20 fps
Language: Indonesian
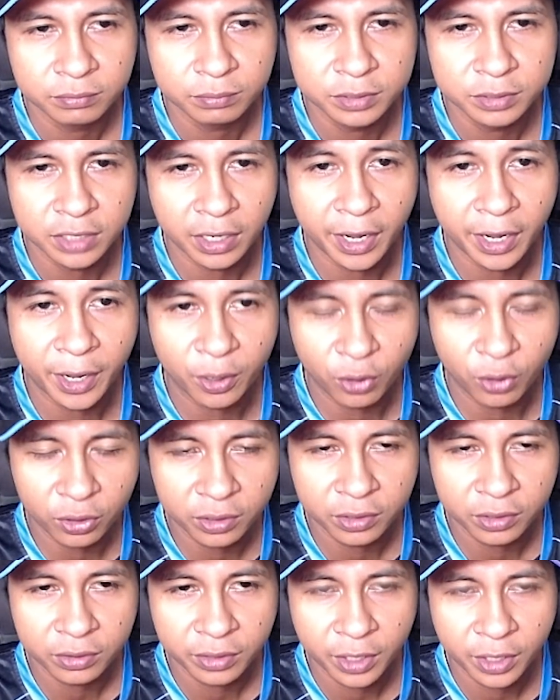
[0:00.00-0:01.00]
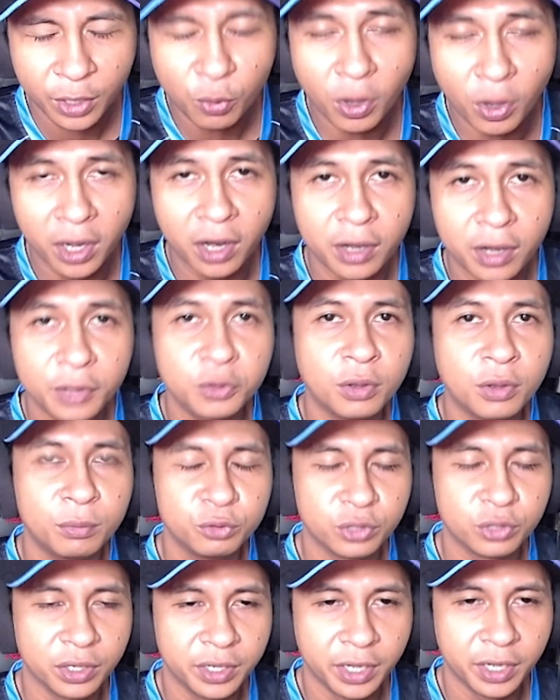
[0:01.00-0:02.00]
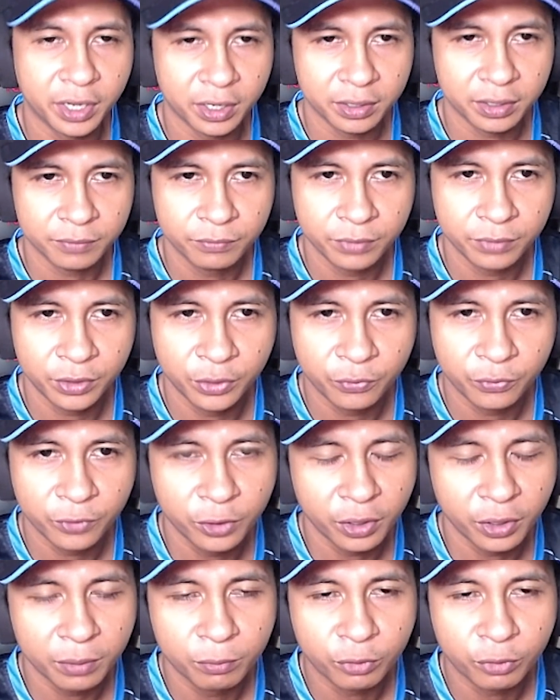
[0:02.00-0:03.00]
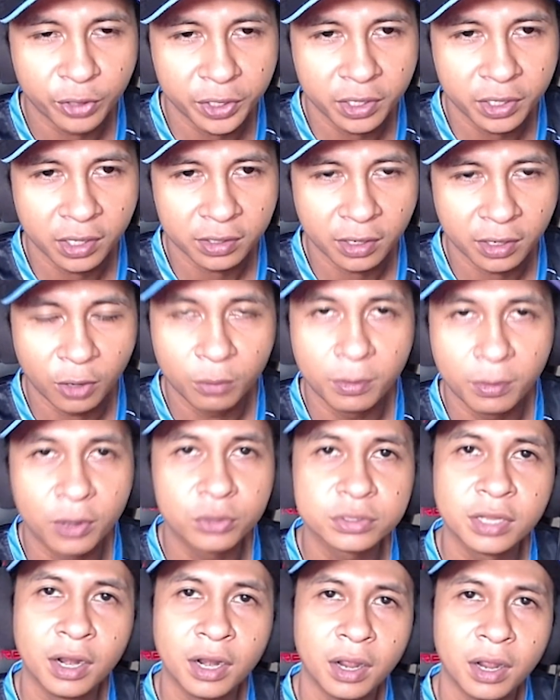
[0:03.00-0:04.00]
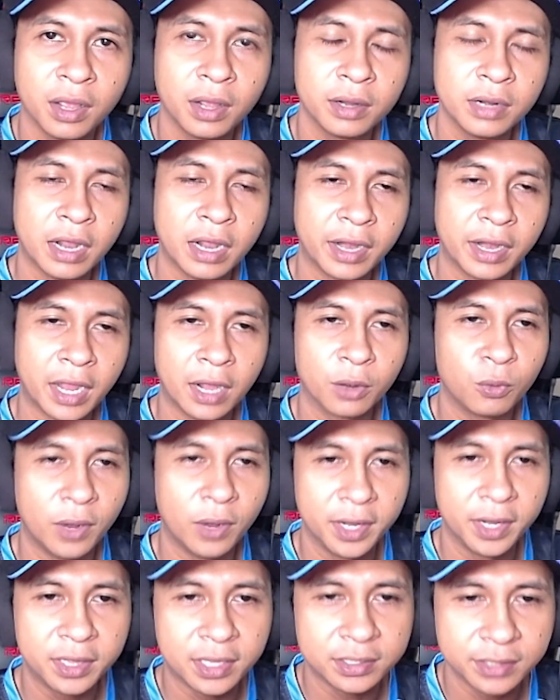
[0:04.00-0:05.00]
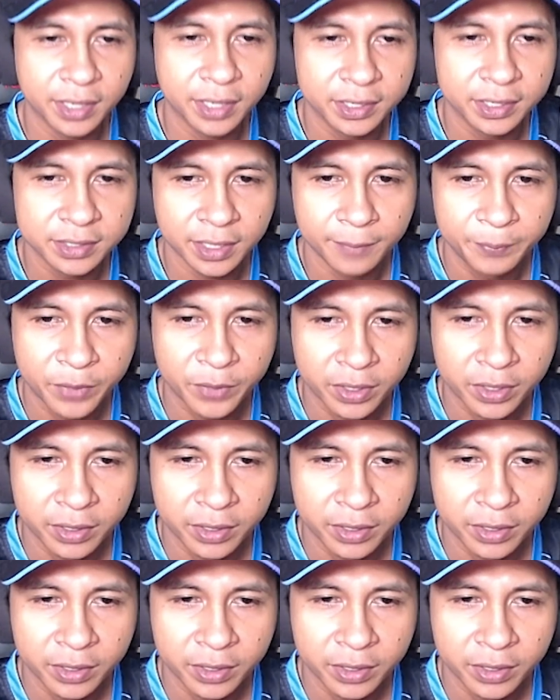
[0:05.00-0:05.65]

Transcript: bisa record gitu ya gue kadang-kadang juga munculin yang video-video yang mungkin nggak terlalu bagus dari, hal kualitas ya guys ya